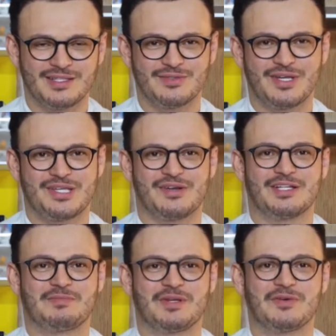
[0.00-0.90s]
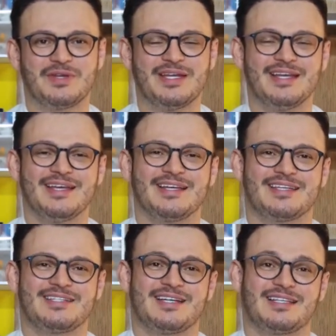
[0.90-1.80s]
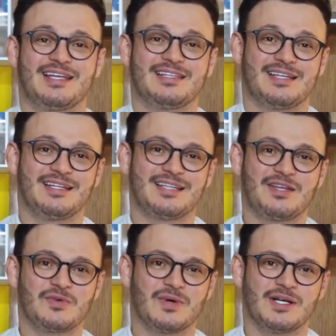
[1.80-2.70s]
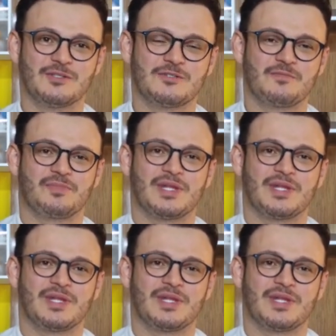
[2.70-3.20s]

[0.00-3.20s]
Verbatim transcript: do restaurante Picuí, que já tem 31 anos.